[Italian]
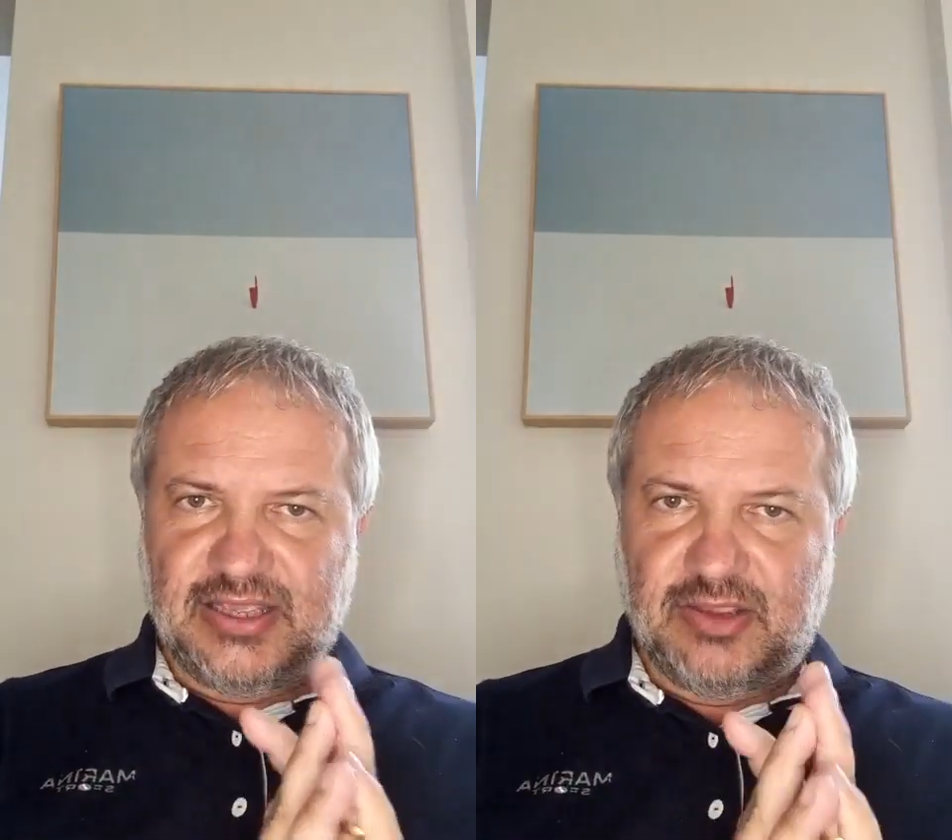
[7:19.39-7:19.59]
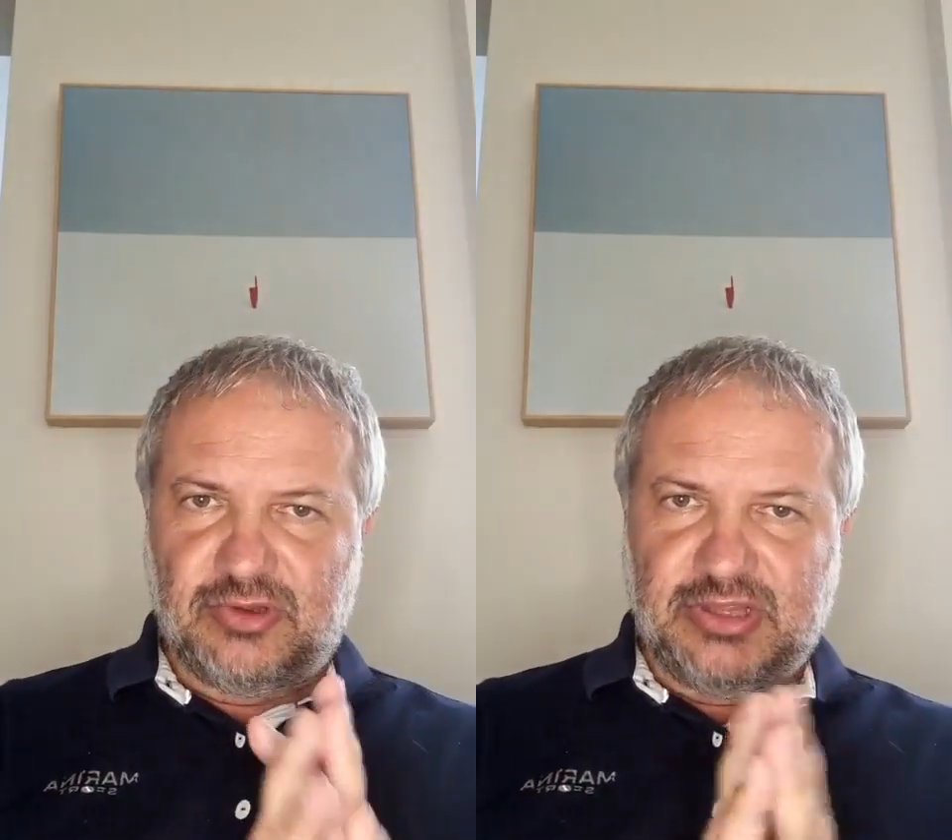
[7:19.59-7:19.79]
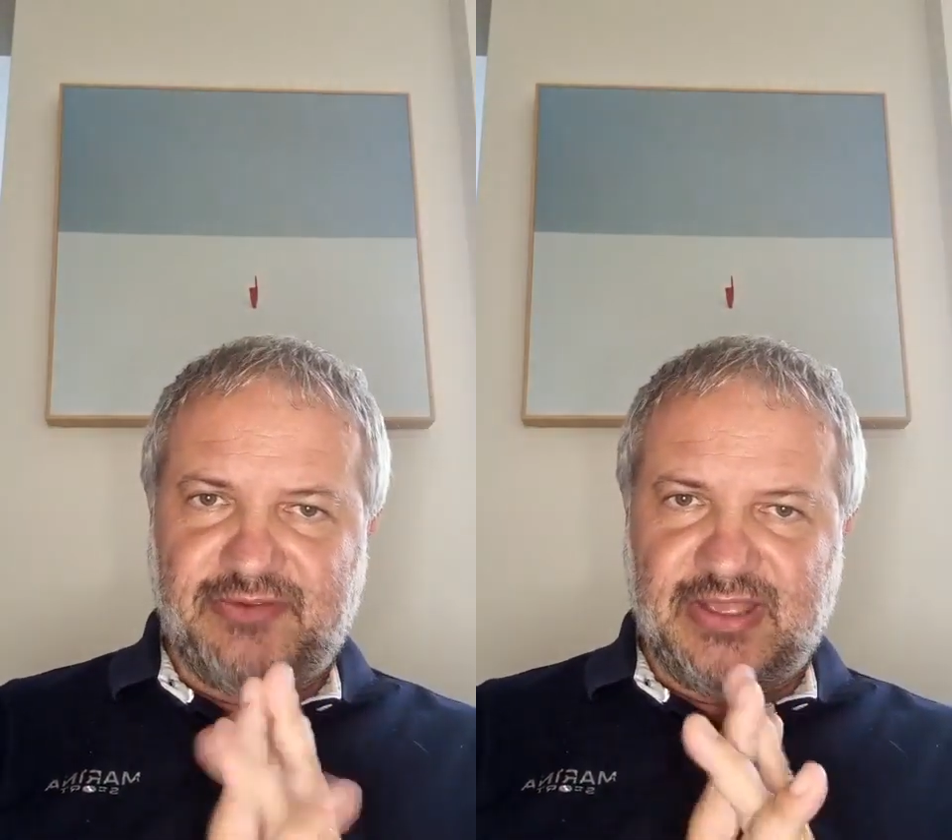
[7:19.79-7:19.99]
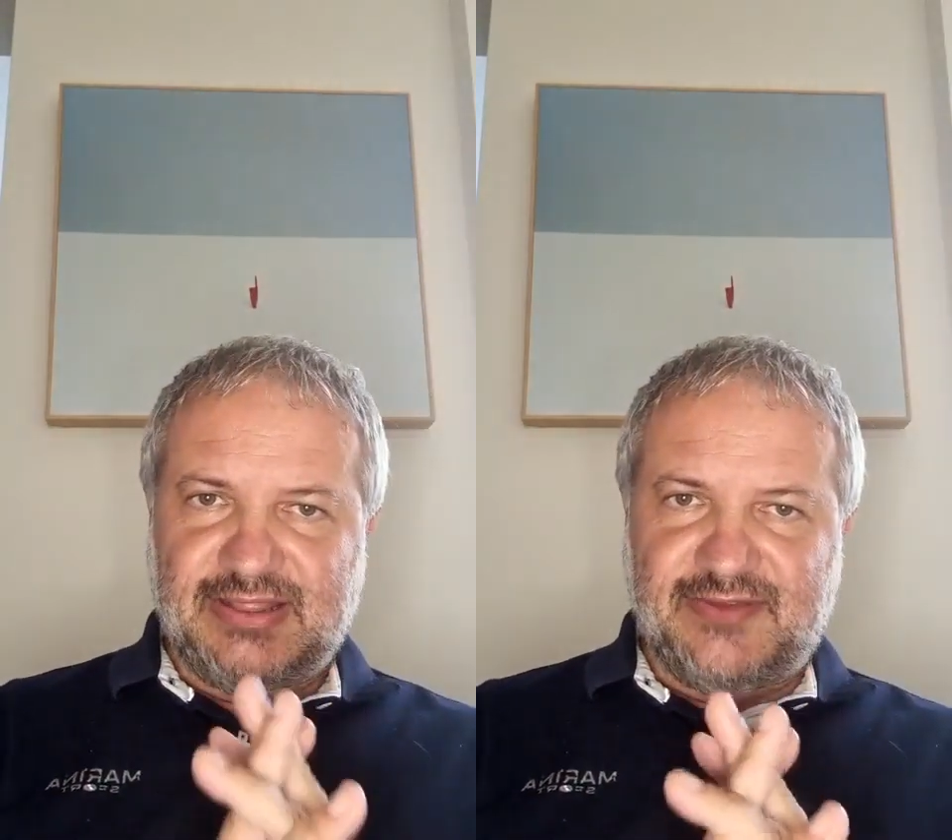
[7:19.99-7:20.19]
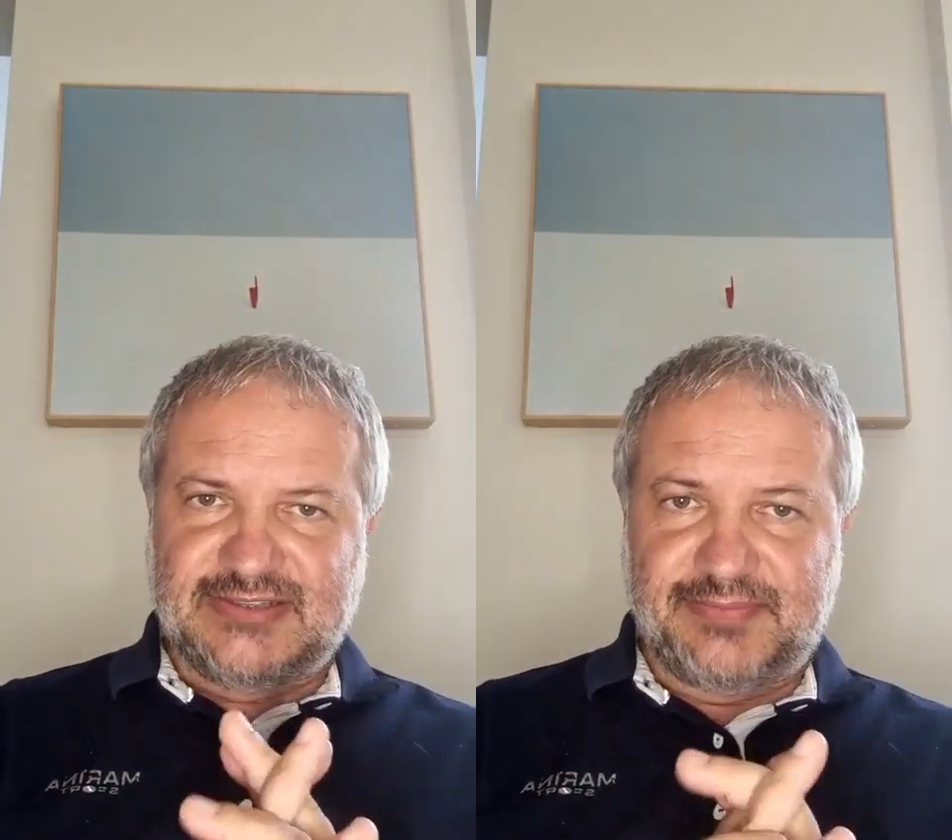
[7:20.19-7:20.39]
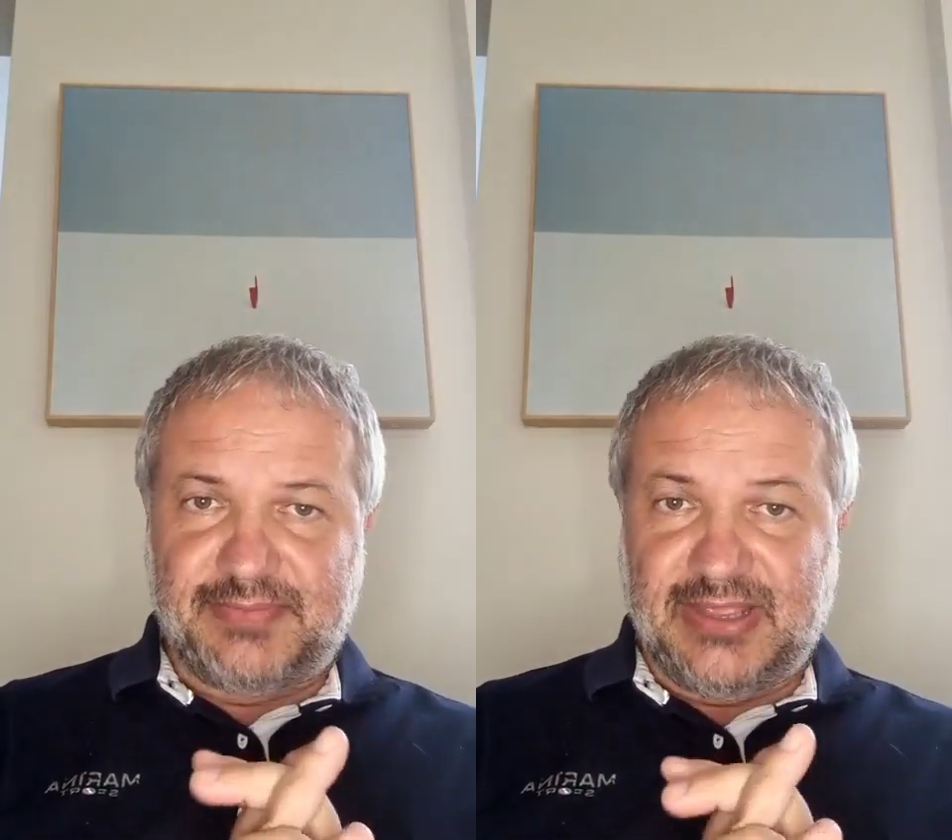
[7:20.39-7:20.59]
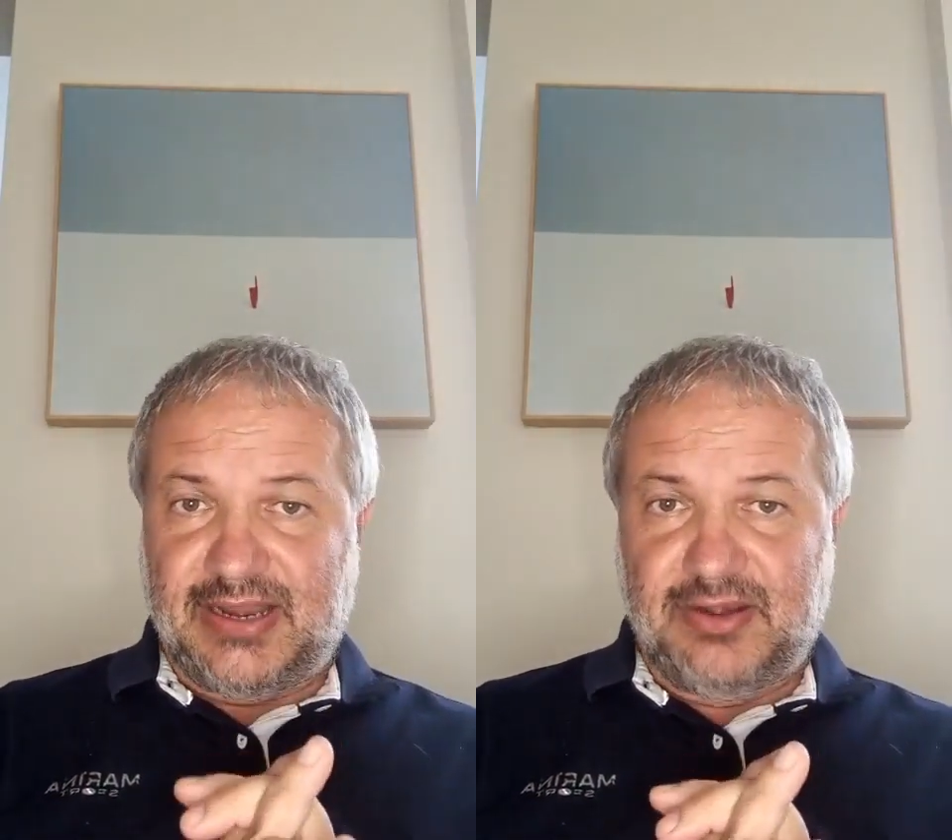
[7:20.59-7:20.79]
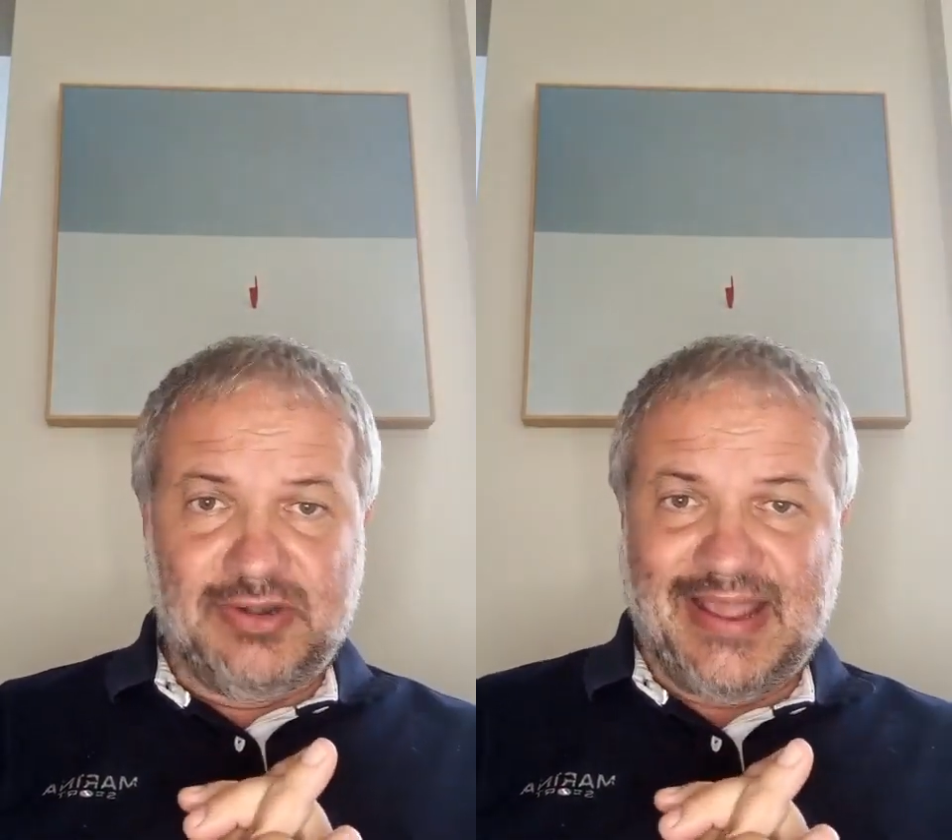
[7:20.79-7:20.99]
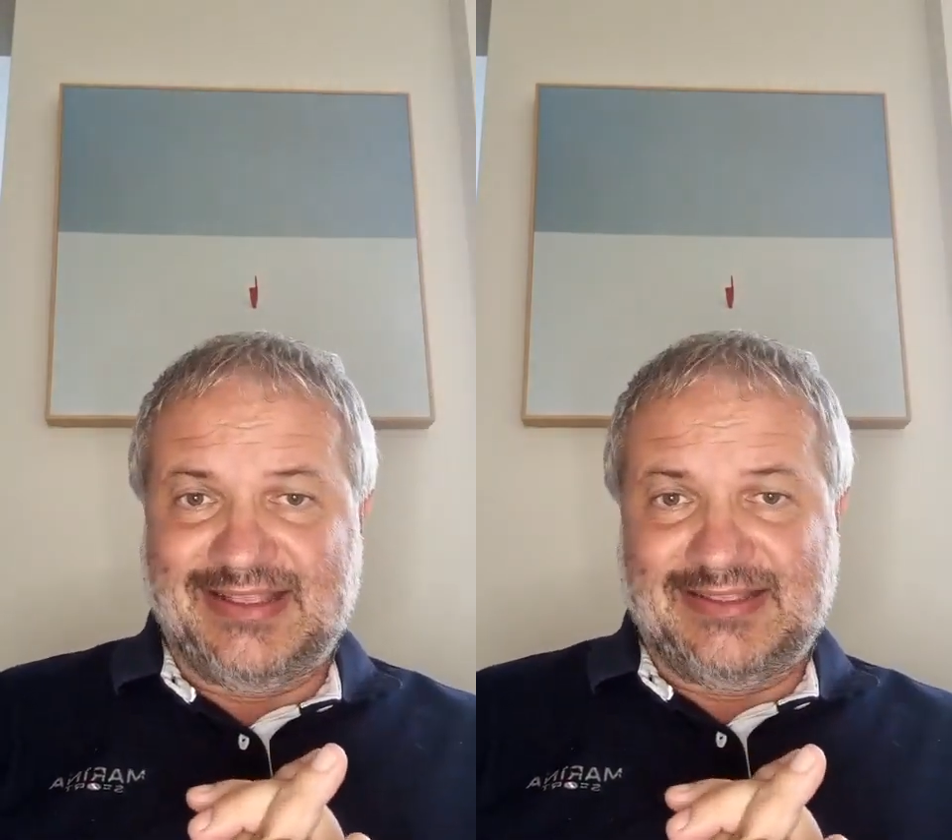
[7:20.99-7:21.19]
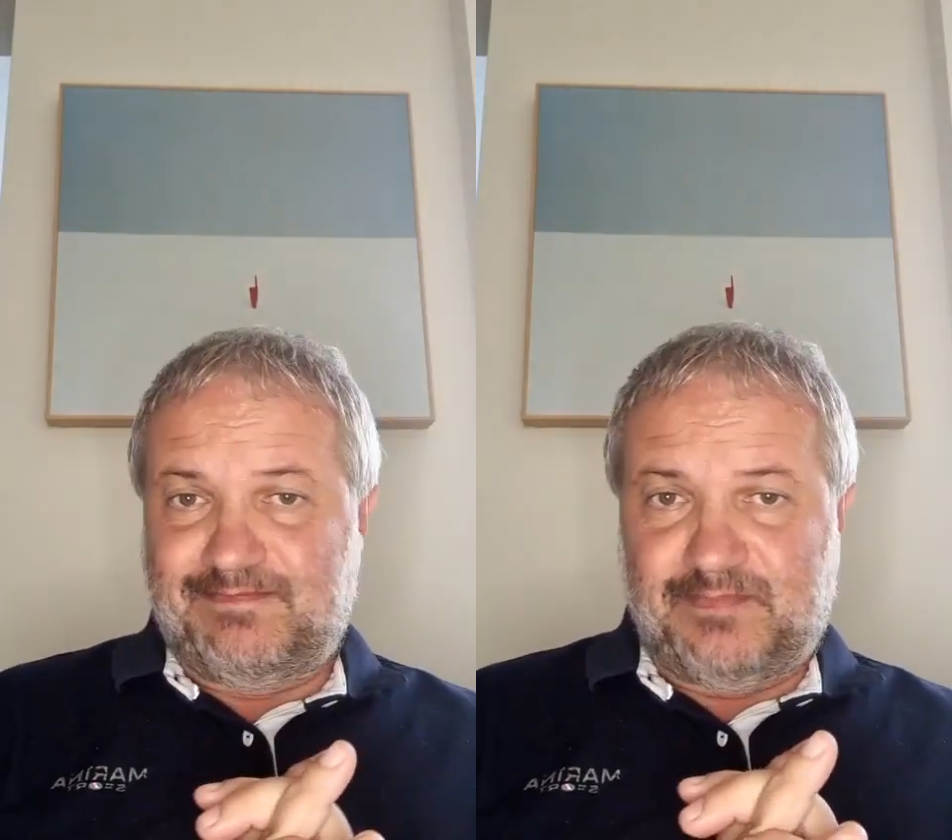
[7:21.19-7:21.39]
che uno deve, deve sapere, non
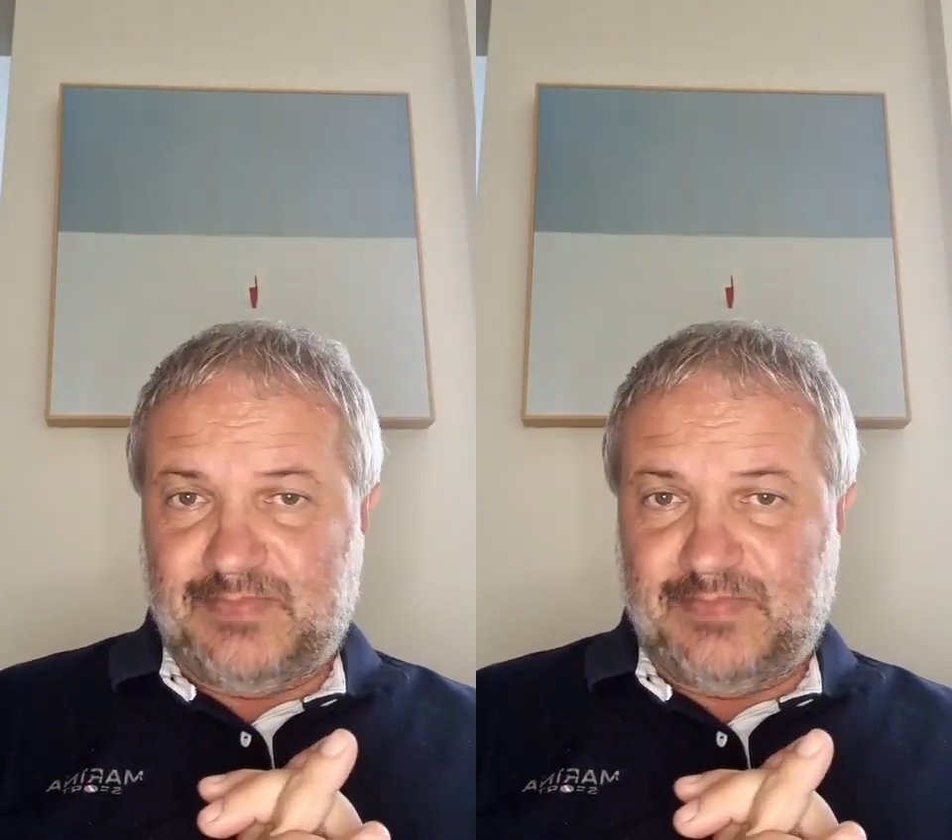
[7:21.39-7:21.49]
è